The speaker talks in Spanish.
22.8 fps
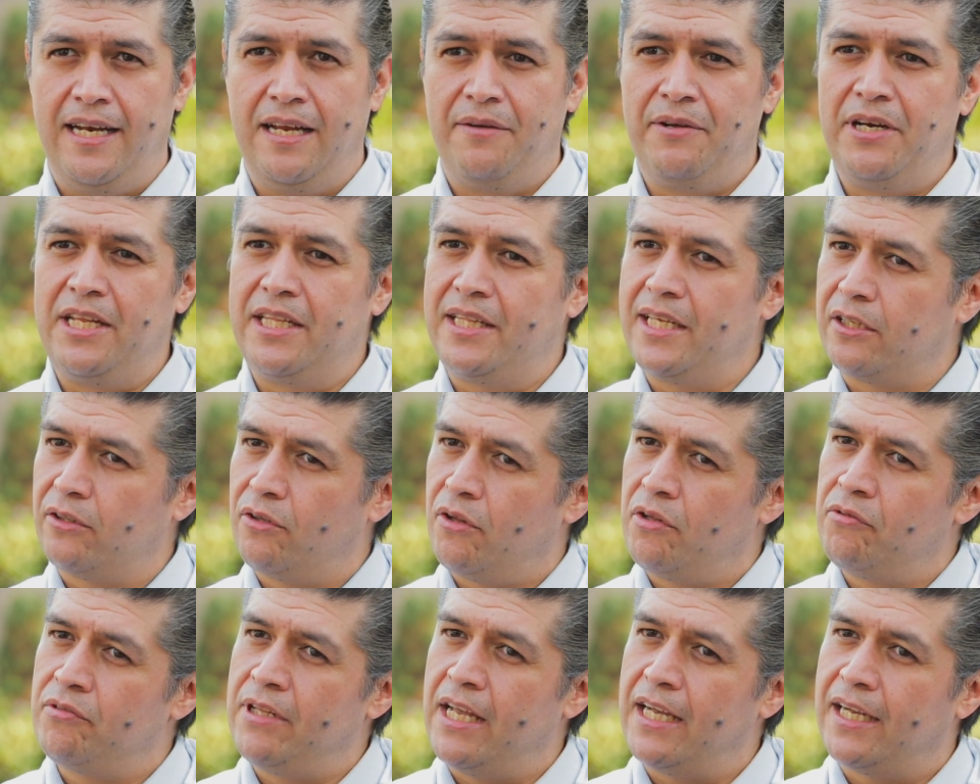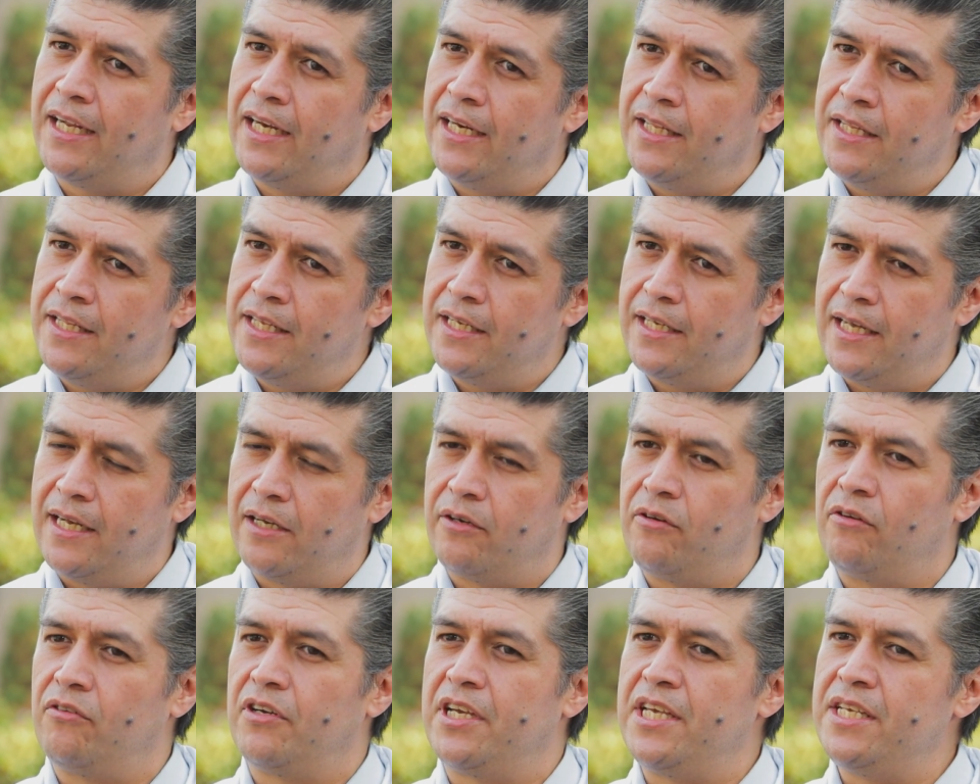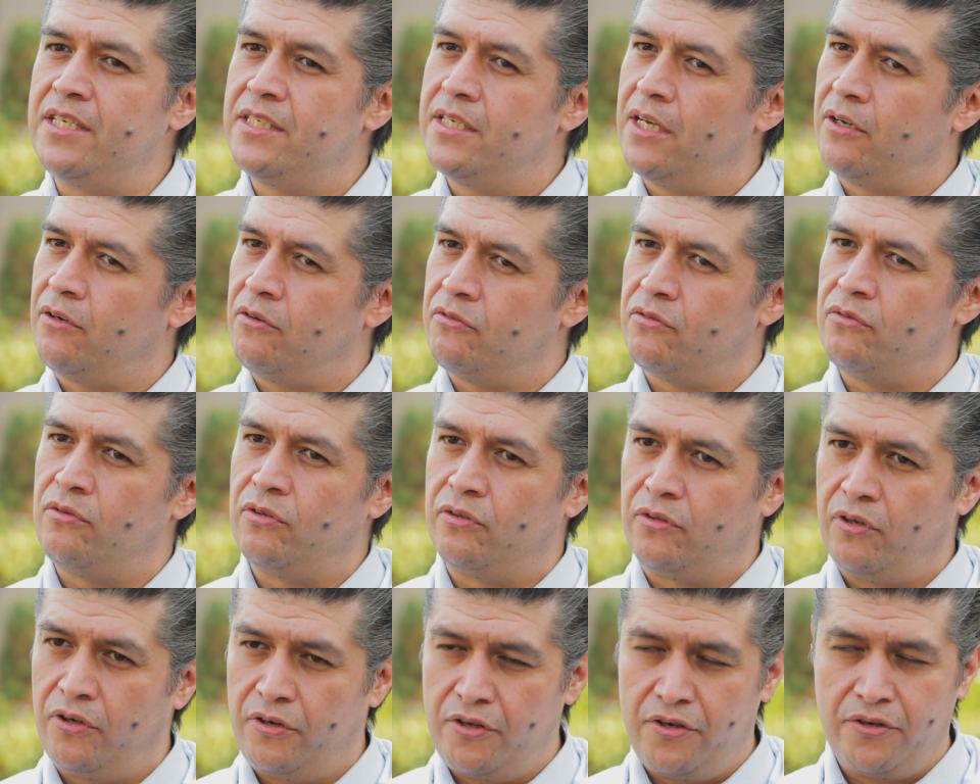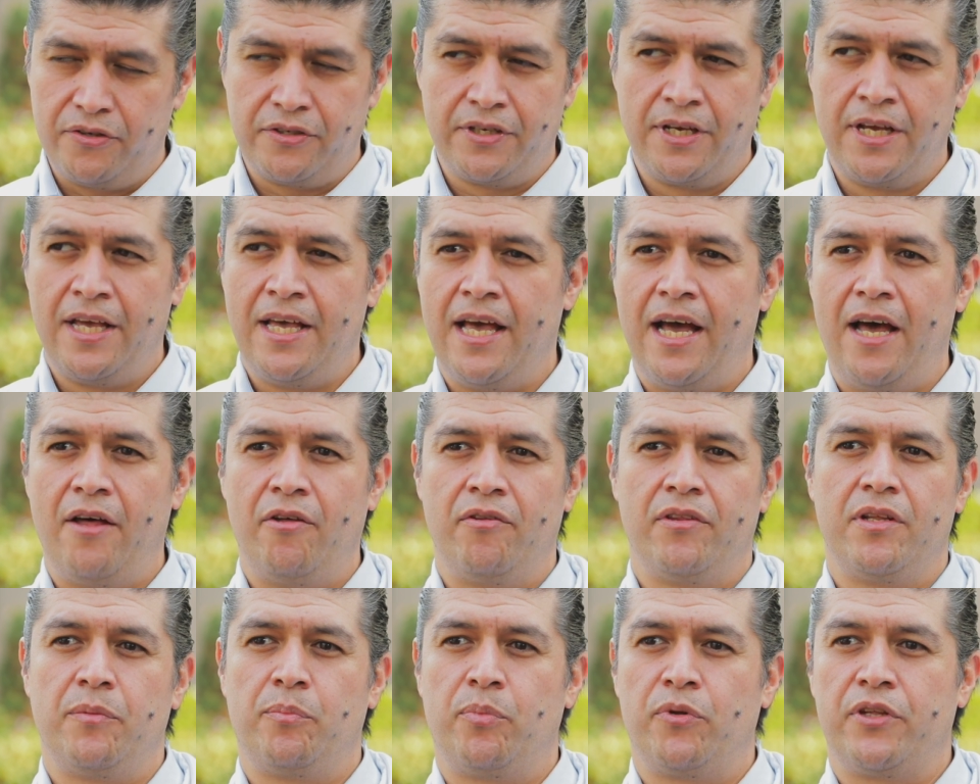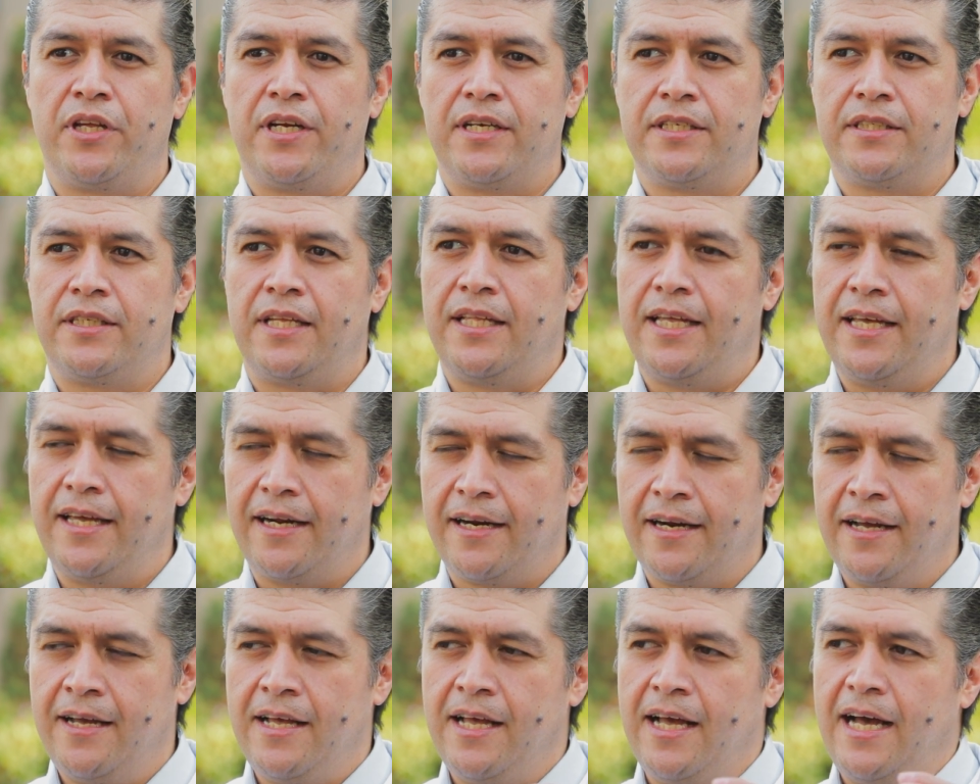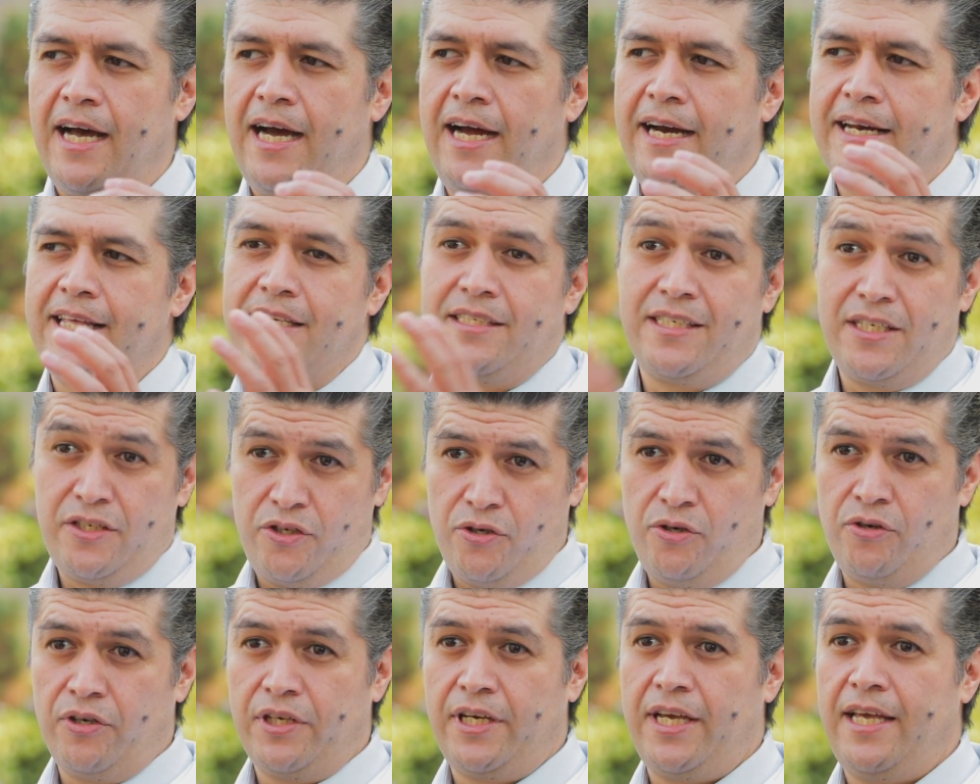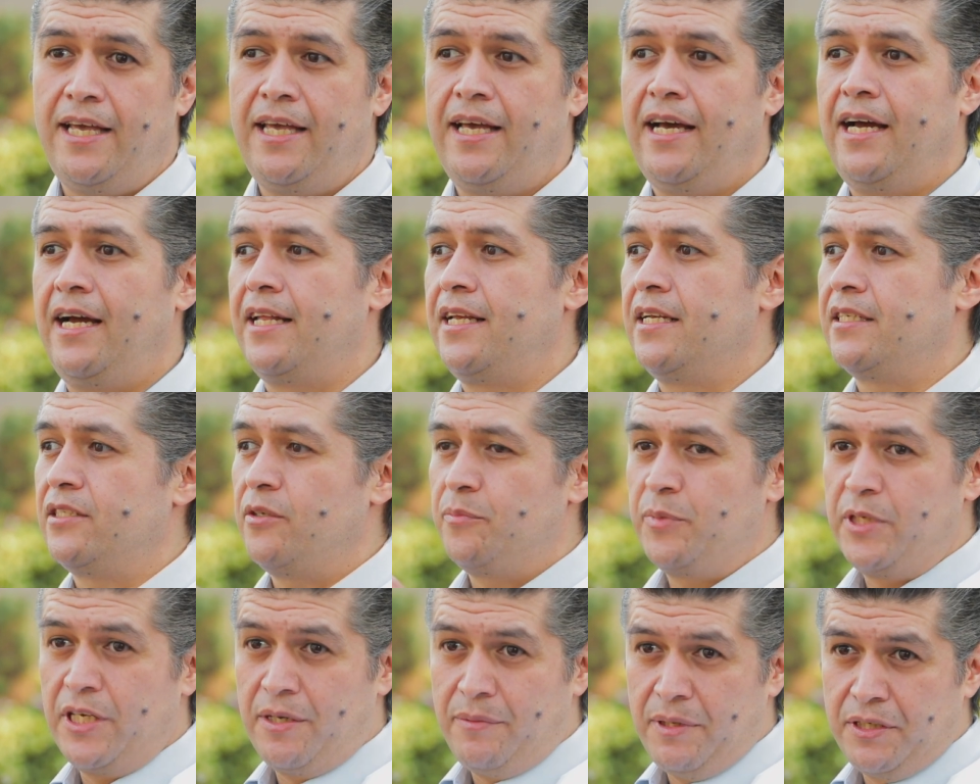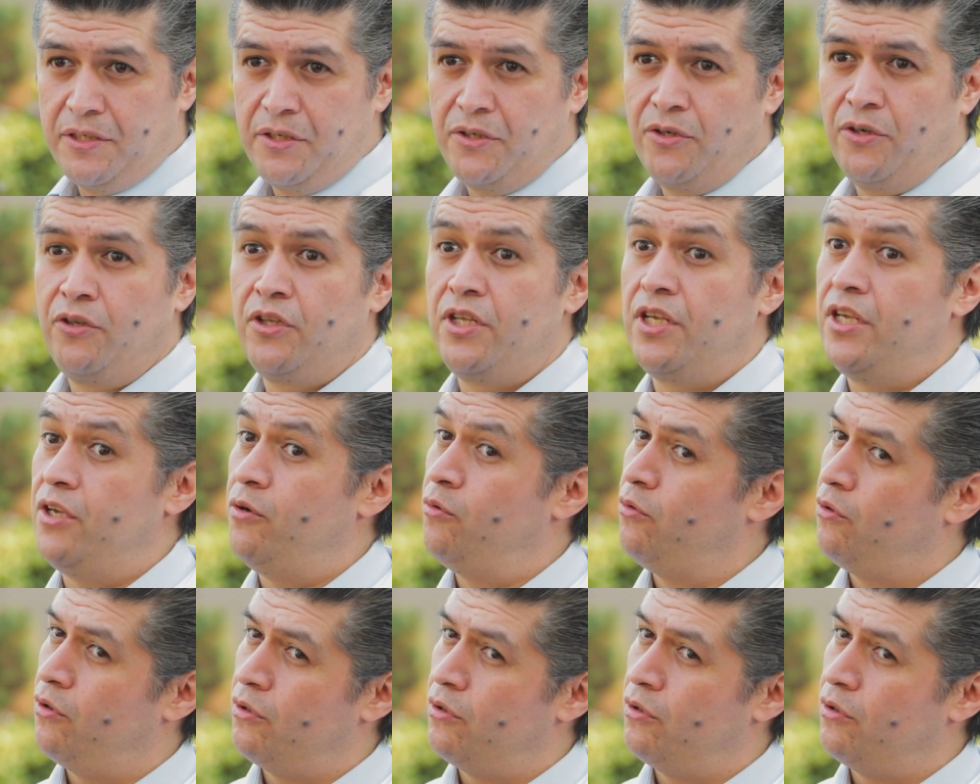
El habilitar toda una clínica con 15 consultorios a donde pudieras tener áreas de choque, áreas de observación y un